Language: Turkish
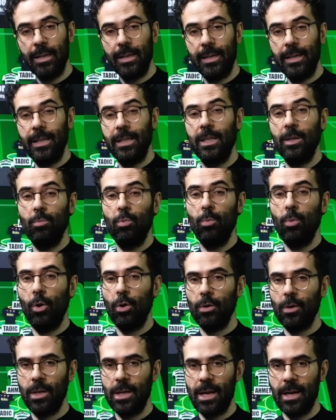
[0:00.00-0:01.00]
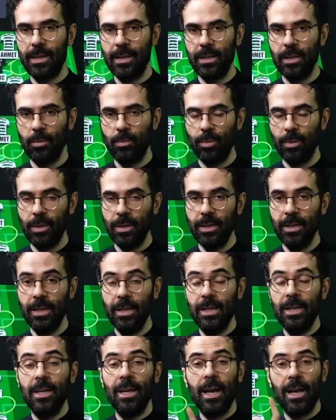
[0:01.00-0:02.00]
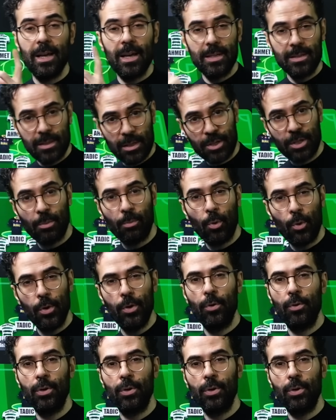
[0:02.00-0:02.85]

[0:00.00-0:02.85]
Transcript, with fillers: genelde bu bölgelerden yapıldı. Eğer Sasha Boy